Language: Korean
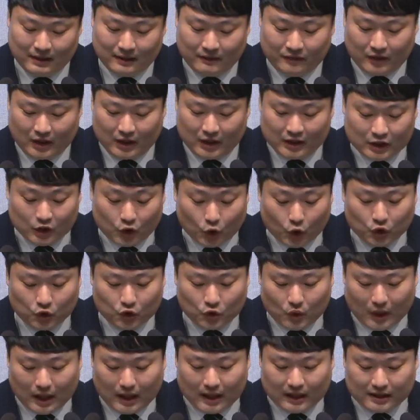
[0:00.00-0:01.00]
네,
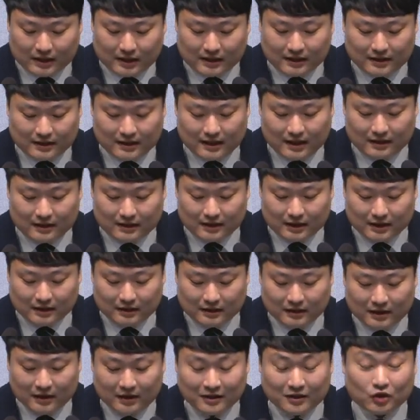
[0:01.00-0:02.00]
이론과
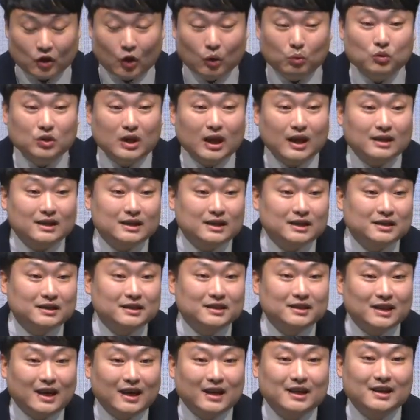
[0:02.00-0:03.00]
실제는 너무나 큰
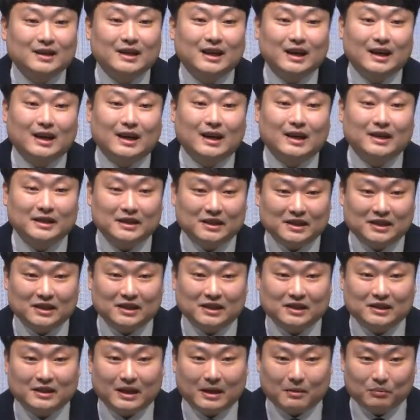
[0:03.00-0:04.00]
차이가
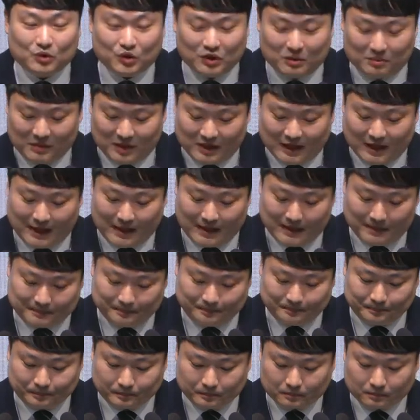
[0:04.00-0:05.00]
있기 때문입니다.
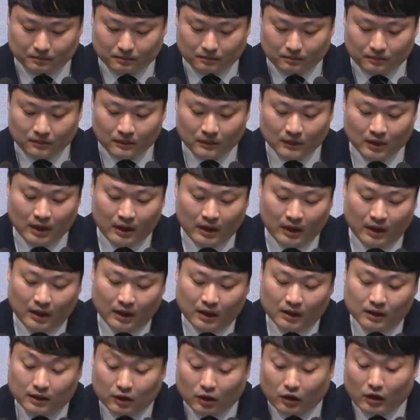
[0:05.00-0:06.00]

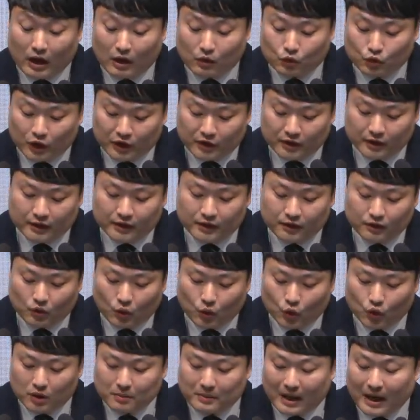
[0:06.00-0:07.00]
그러나 우리는
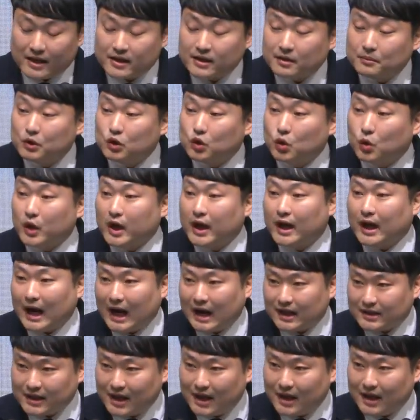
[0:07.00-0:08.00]
오늘 말씀을 통해
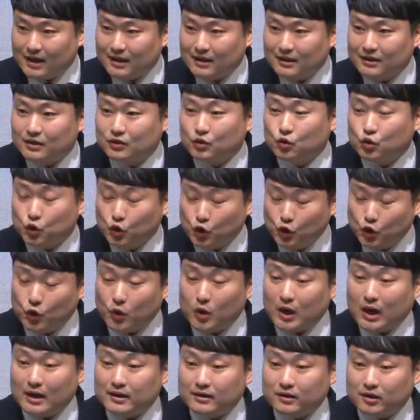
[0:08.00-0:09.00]
가장
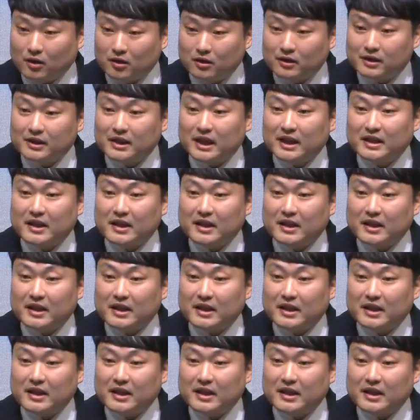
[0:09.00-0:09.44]
훌륭한 설득의